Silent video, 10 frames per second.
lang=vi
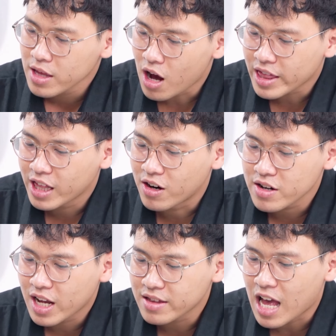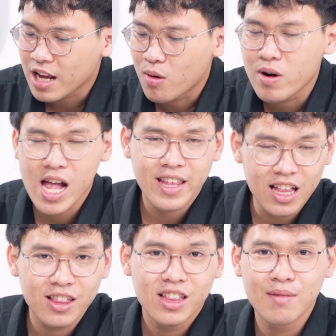Do thời lượng trên tay cũng khá là
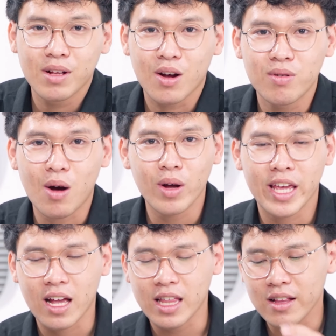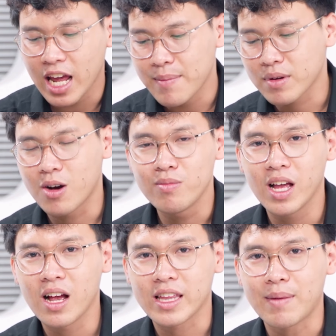nhanh nên mình cũng không có thời gian test game
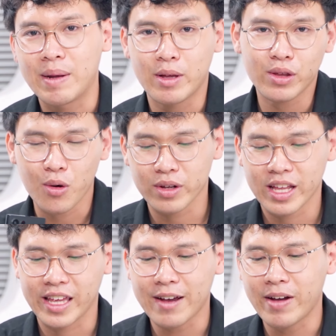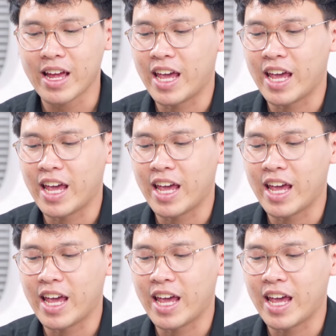cũng như là chấm điểm tu, thì chắc phải